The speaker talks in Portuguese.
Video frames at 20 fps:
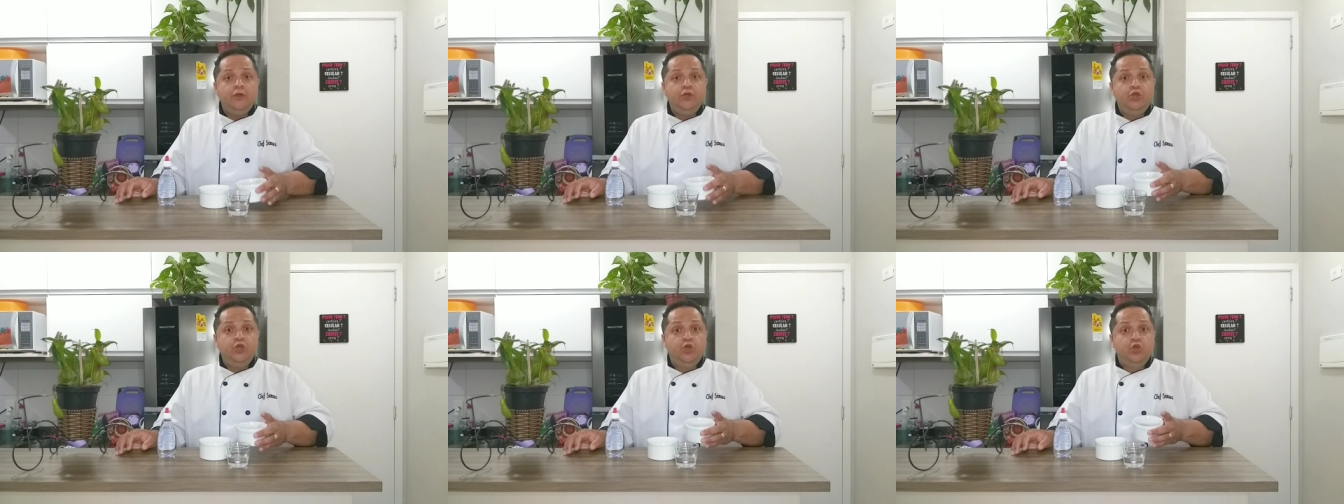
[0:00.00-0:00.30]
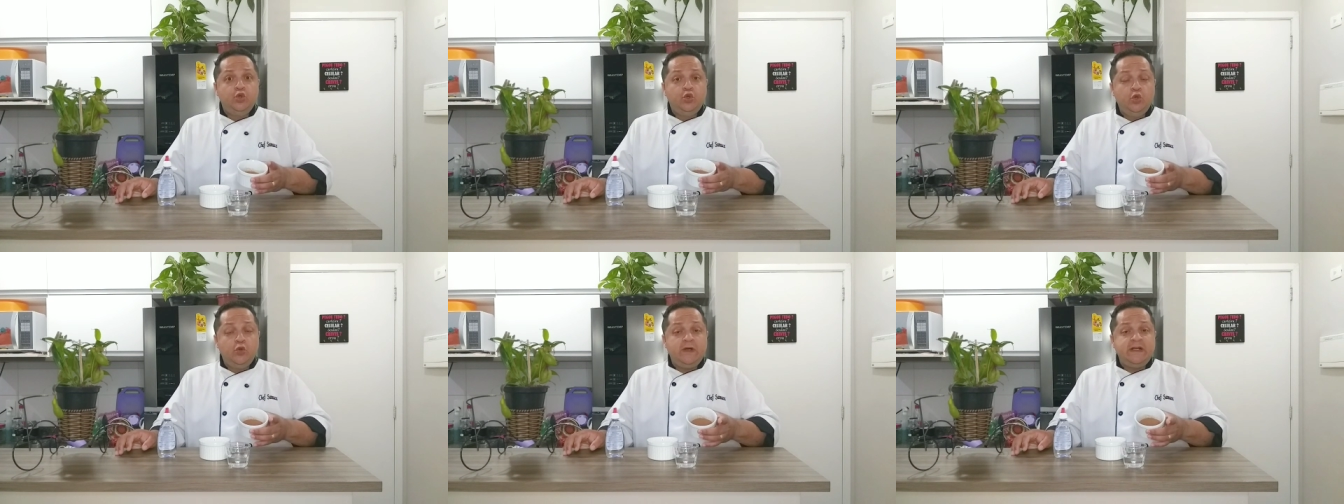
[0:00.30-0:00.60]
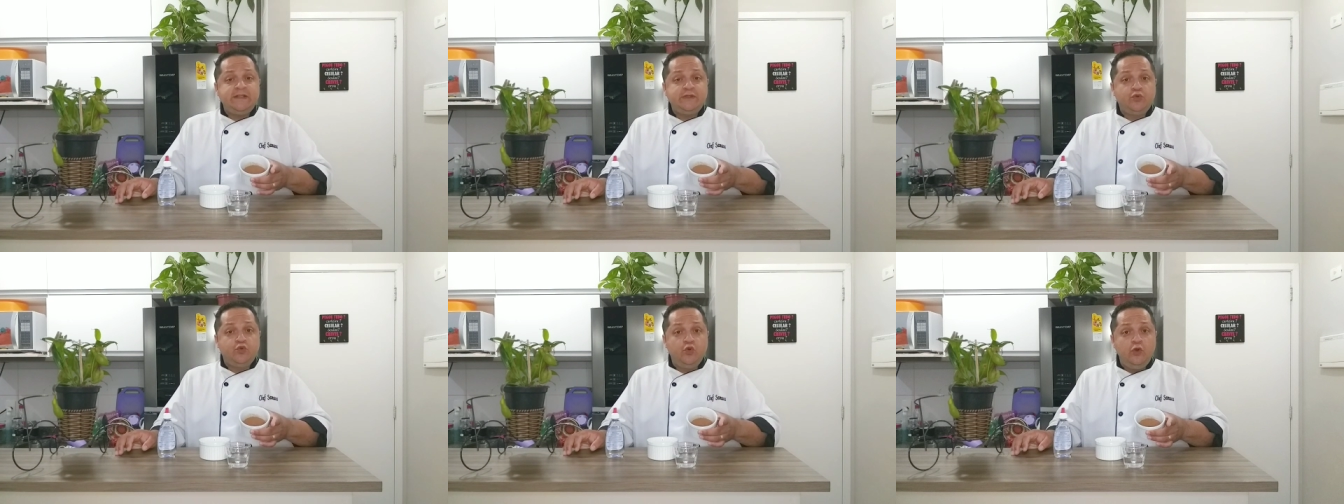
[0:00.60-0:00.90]

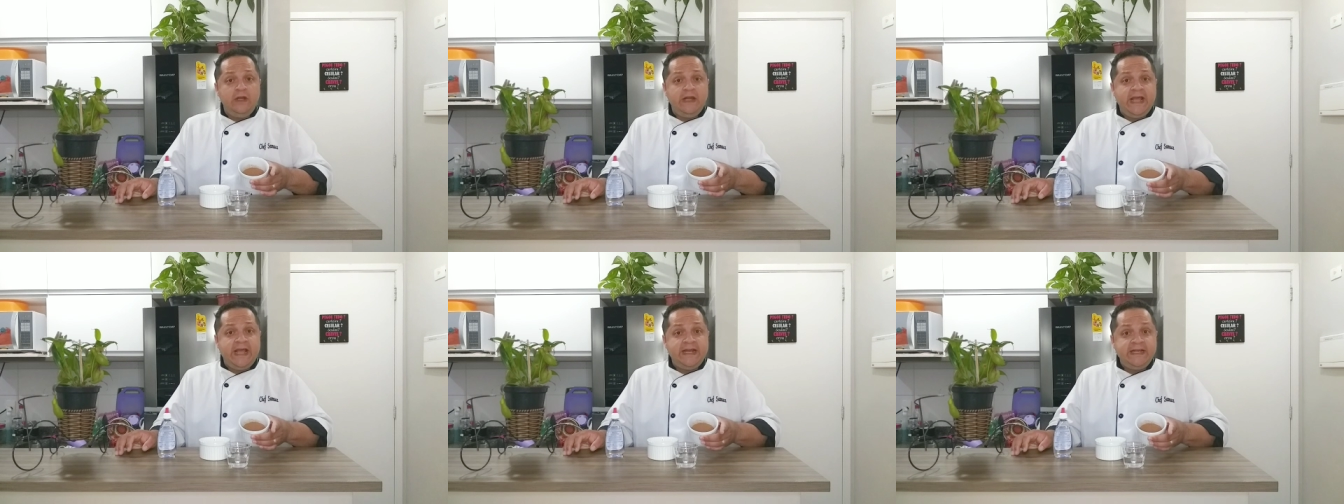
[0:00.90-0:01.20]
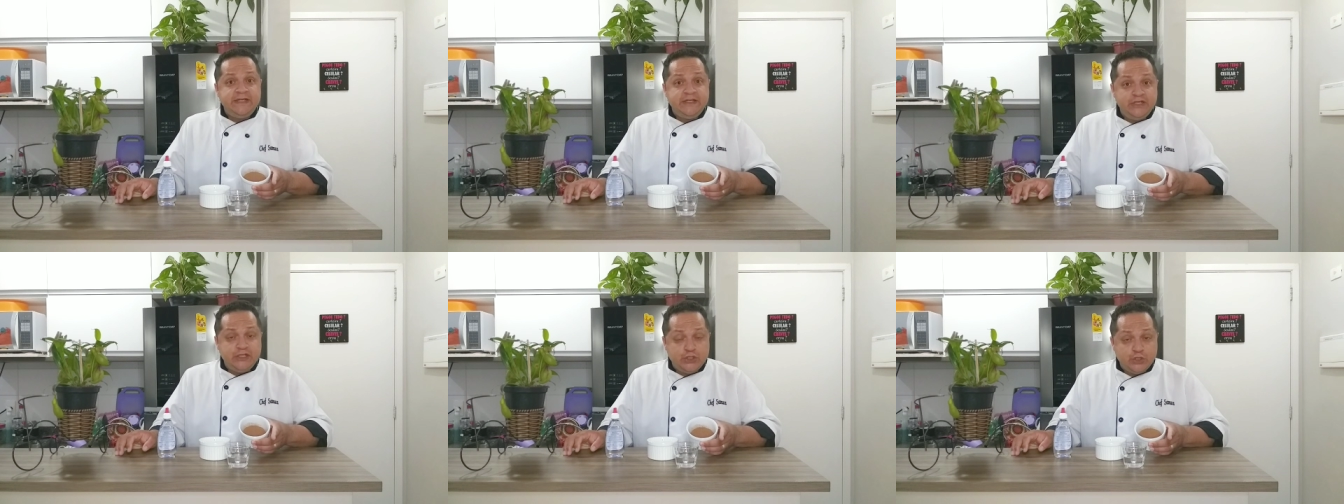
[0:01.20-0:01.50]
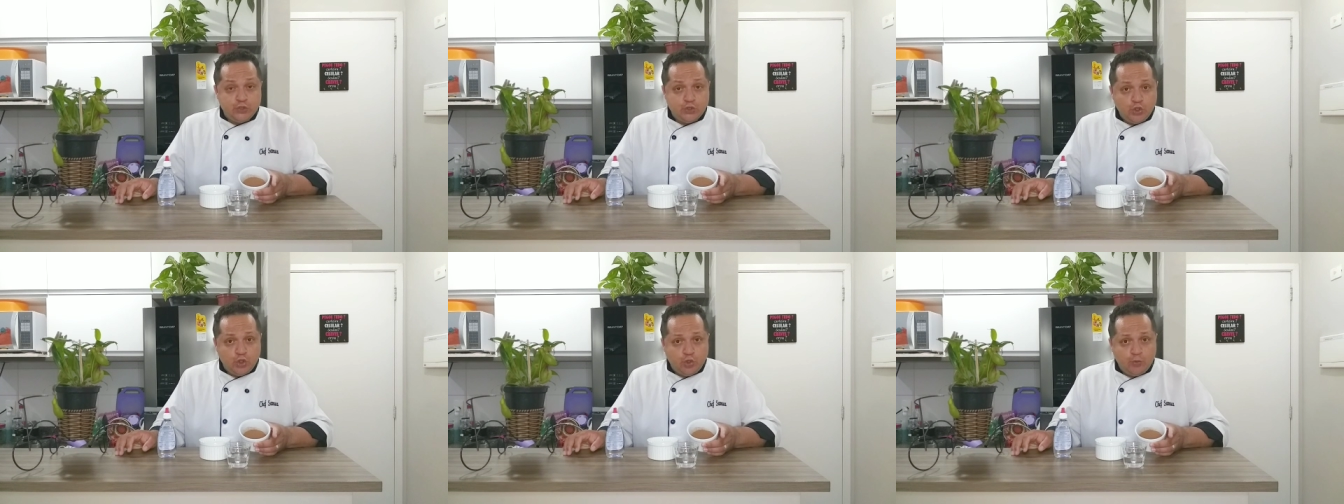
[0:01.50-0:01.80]
2 colheres de
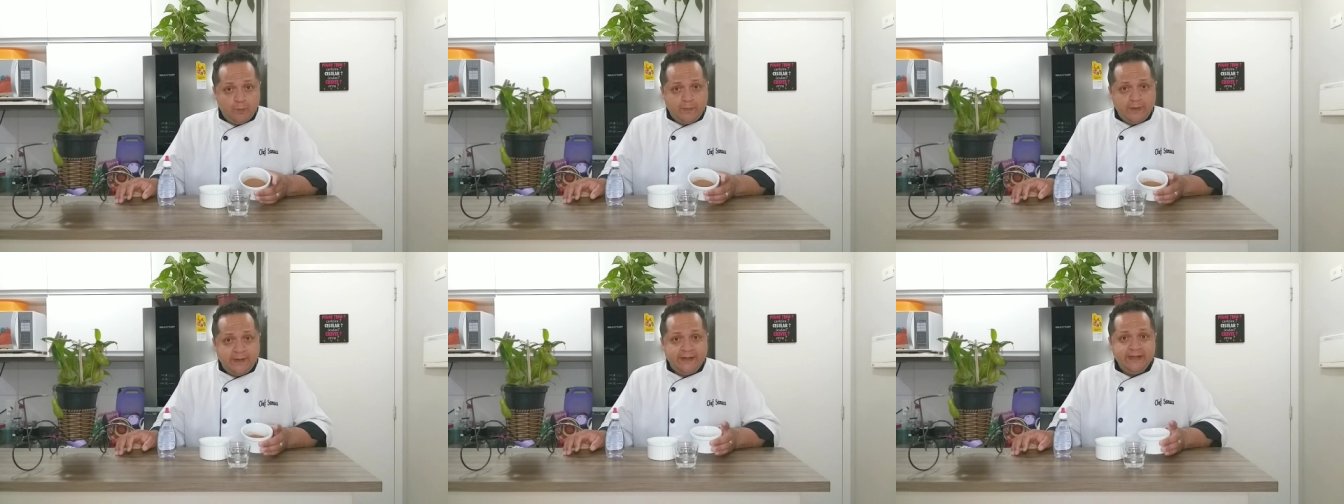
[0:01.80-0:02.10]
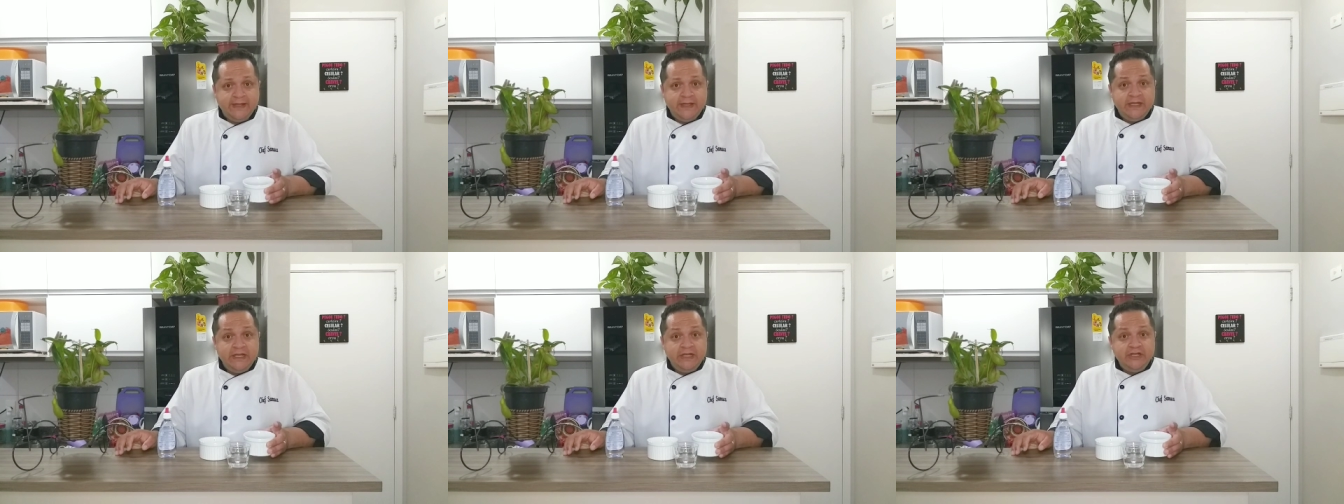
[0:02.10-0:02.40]
sopa